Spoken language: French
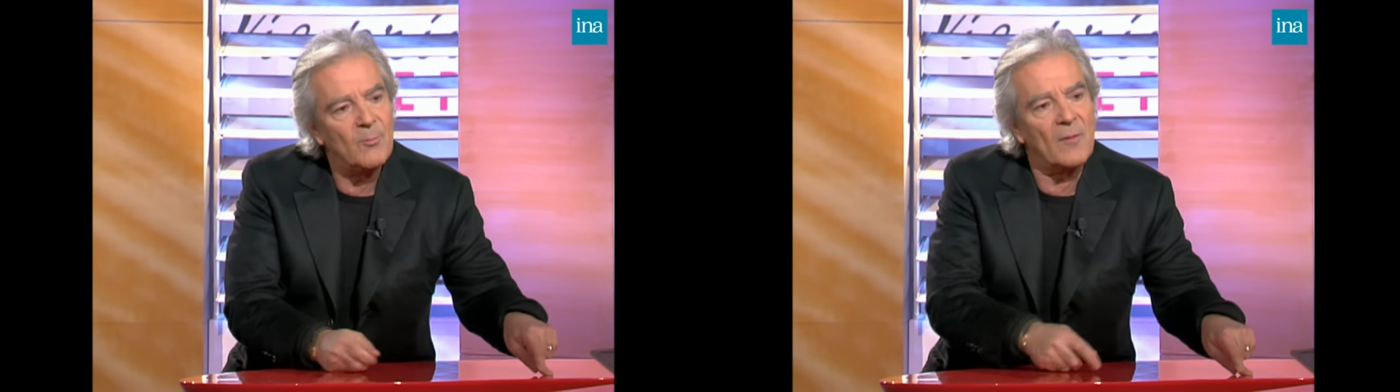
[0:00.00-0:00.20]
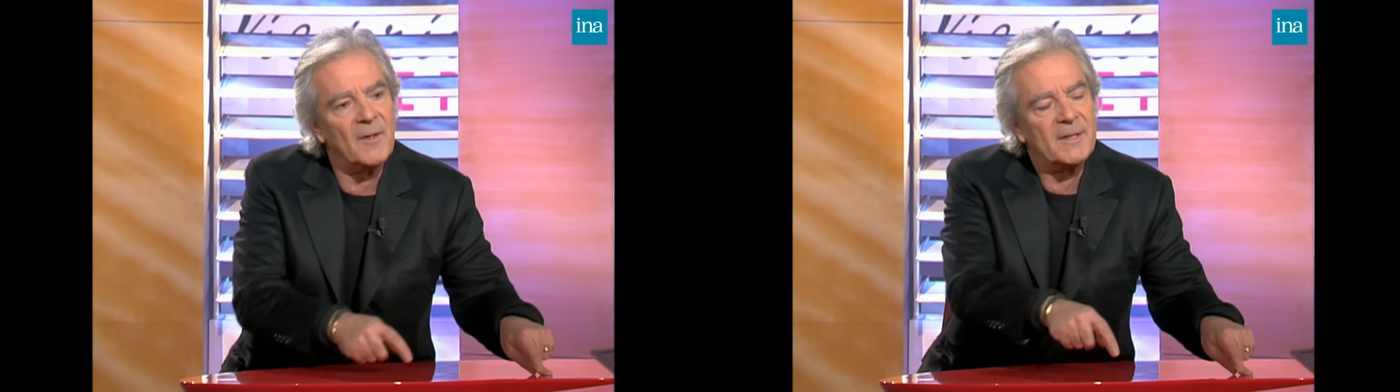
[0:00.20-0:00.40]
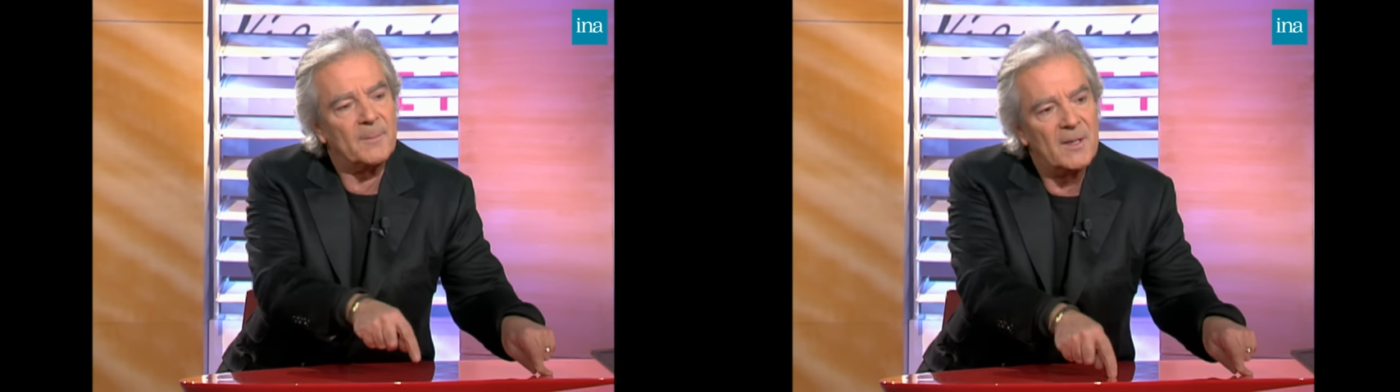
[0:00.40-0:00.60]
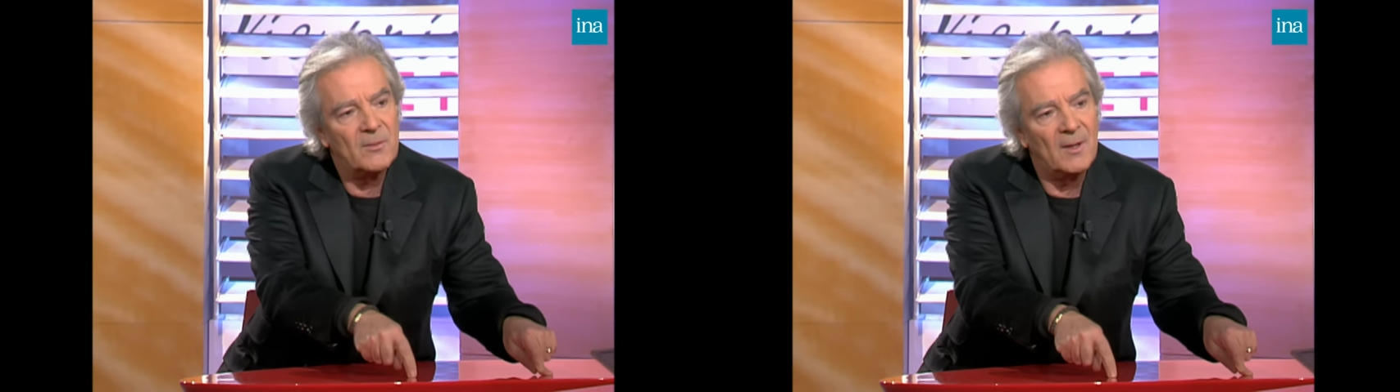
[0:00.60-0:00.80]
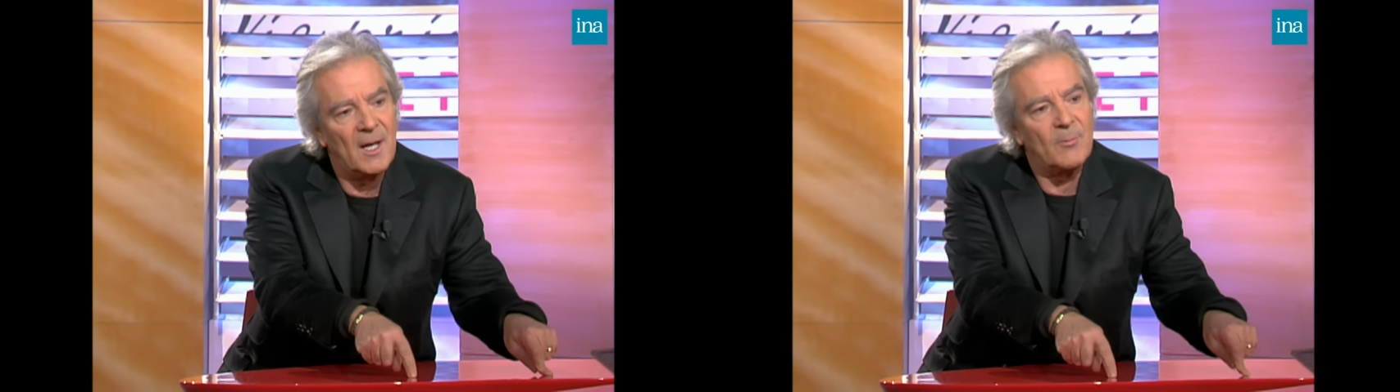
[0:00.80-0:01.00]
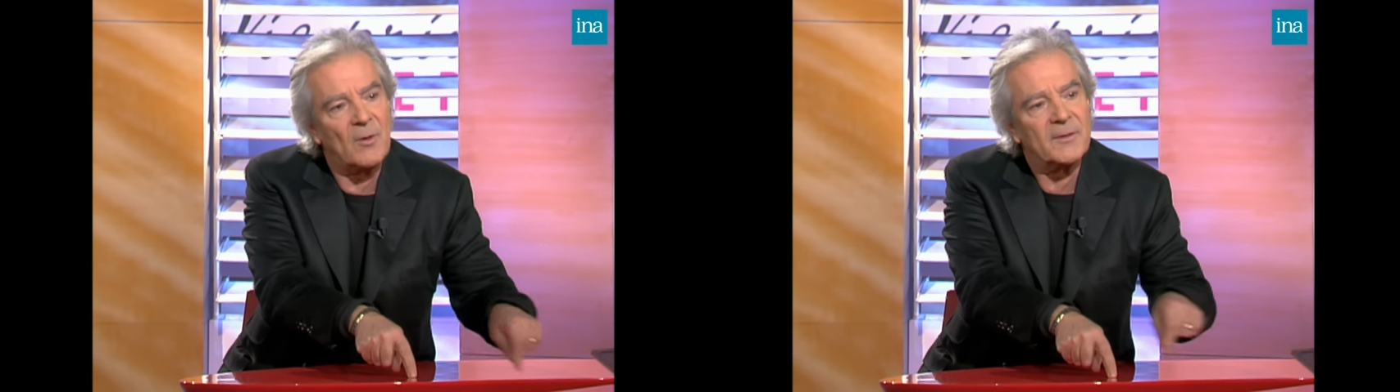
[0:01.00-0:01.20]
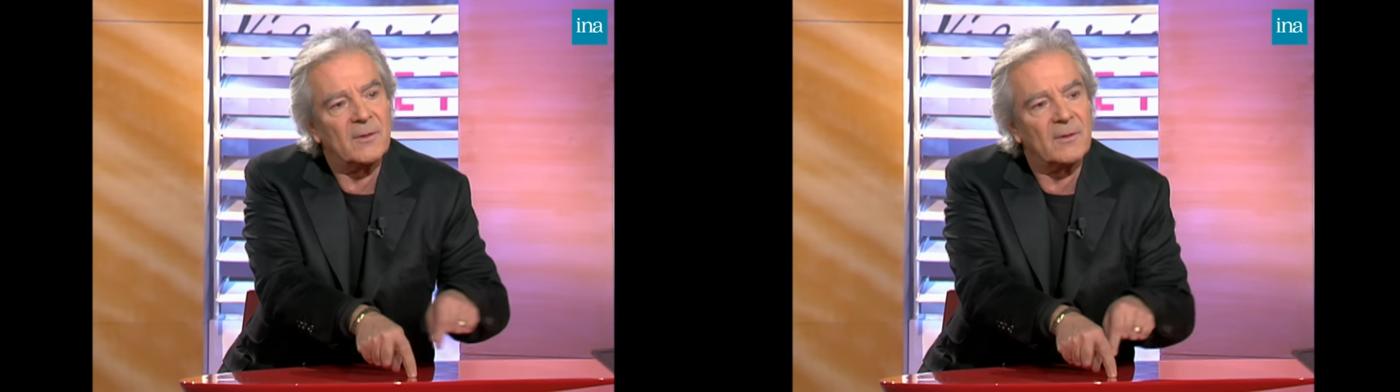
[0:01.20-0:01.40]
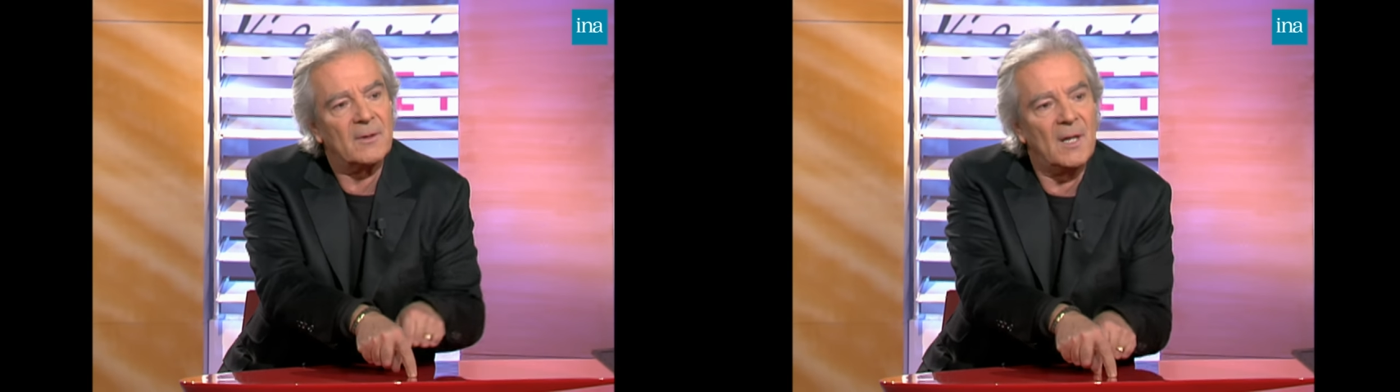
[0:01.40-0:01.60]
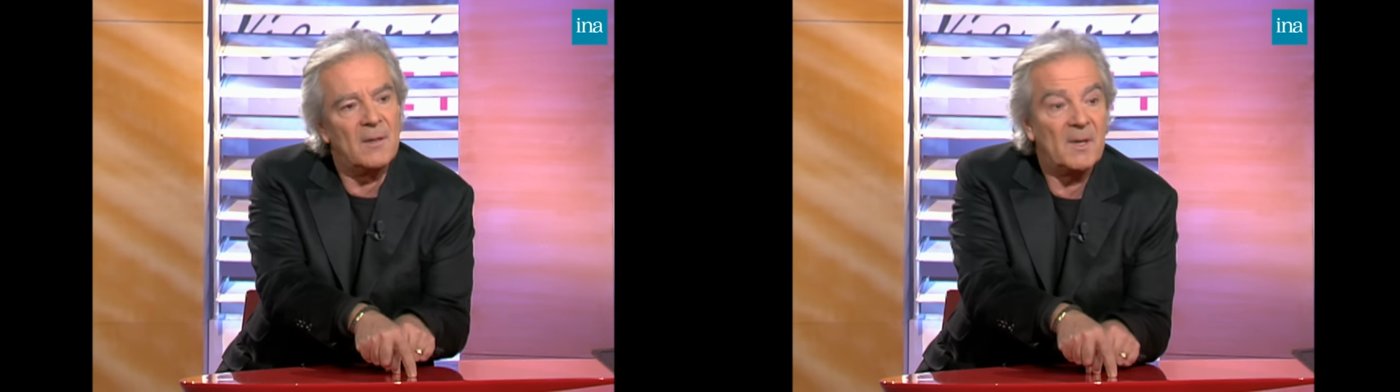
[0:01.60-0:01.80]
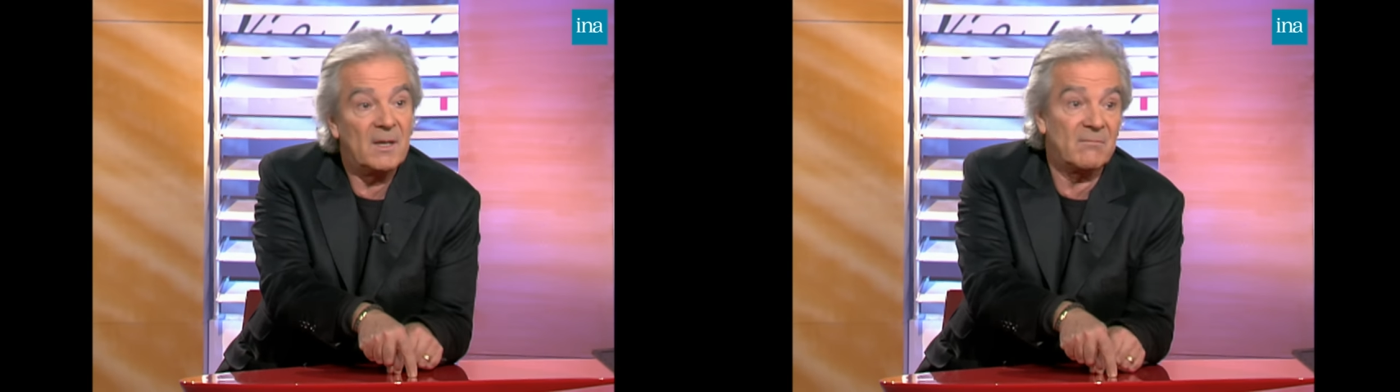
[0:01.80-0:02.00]
pour avoir cette maison-là, pour avoir ce
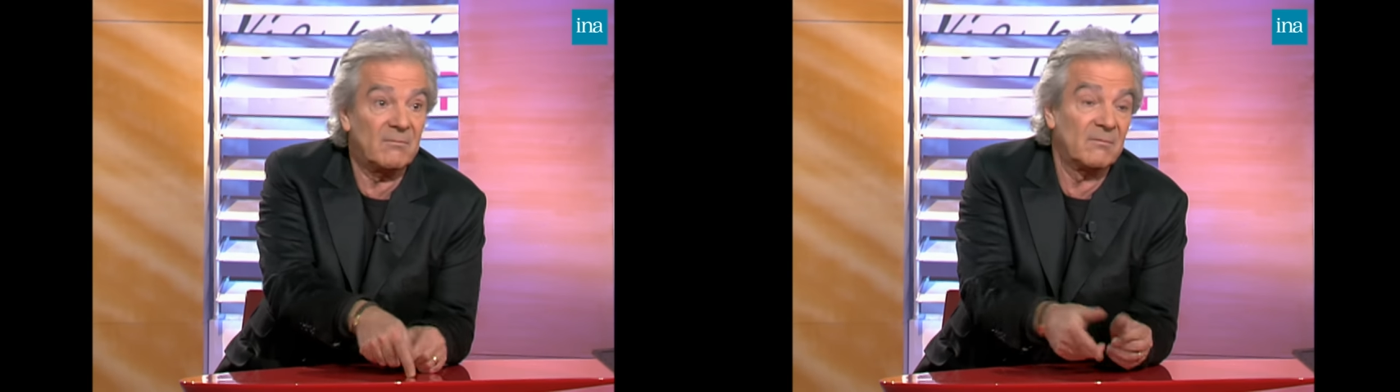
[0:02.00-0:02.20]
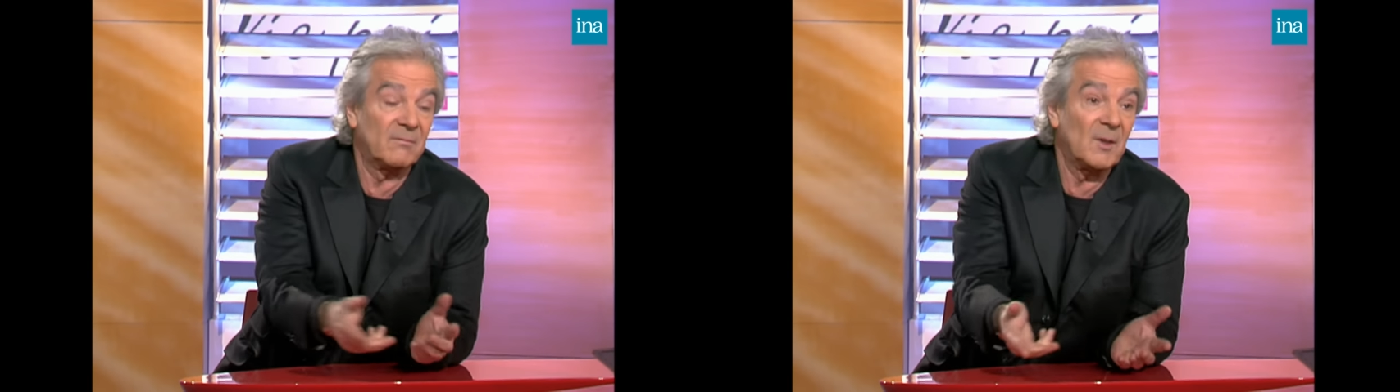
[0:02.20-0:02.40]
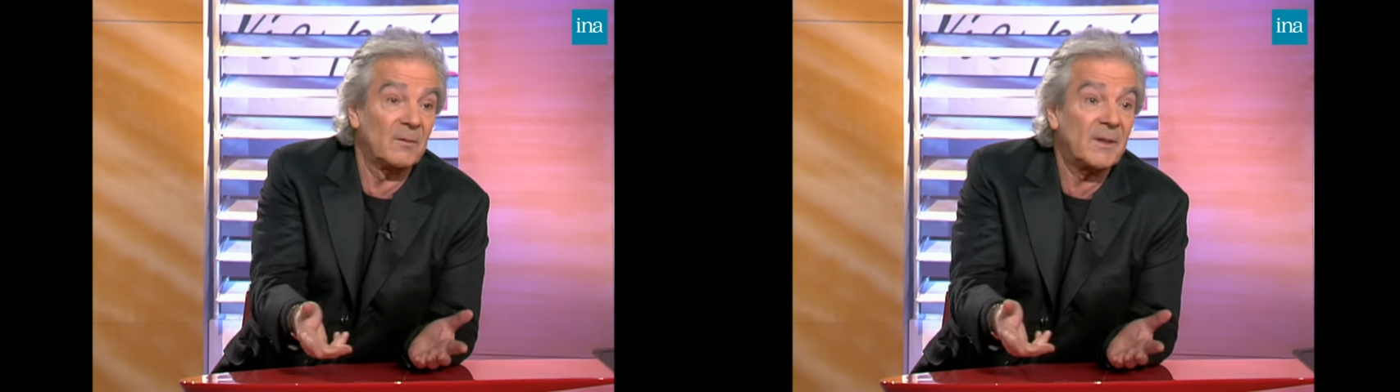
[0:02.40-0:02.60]
truc-là, mais tu es en